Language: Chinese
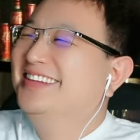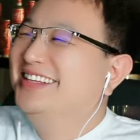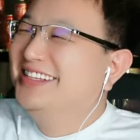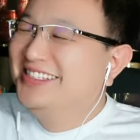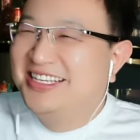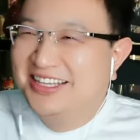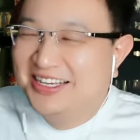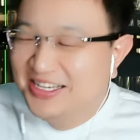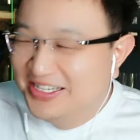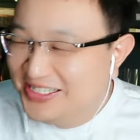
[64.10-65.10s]
现在
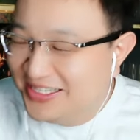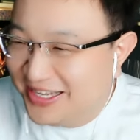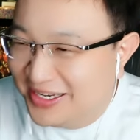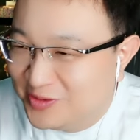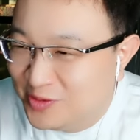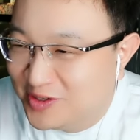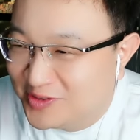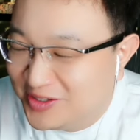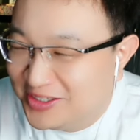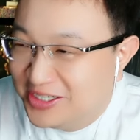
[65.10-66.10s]
现在如果
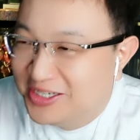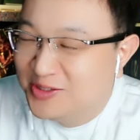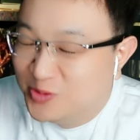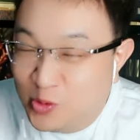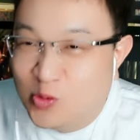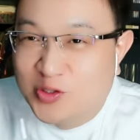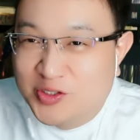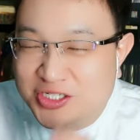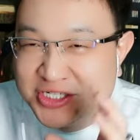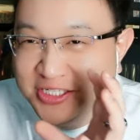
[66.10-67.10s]
说如果说
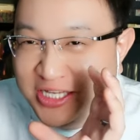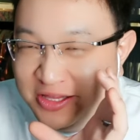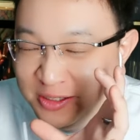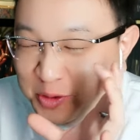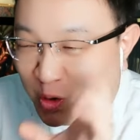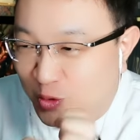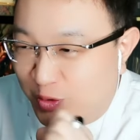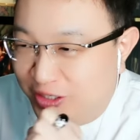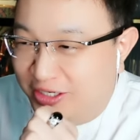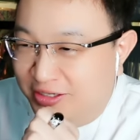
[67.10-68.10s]
时间能倒
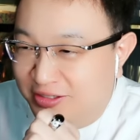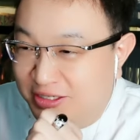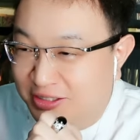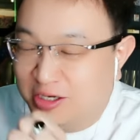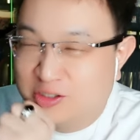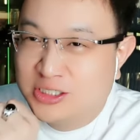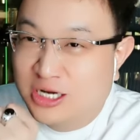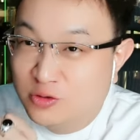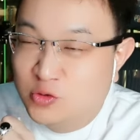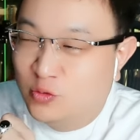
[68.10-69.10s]
回你当时刚
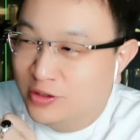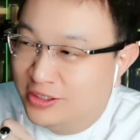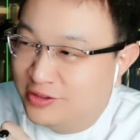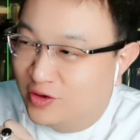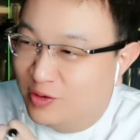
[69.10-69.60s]
出国的时候，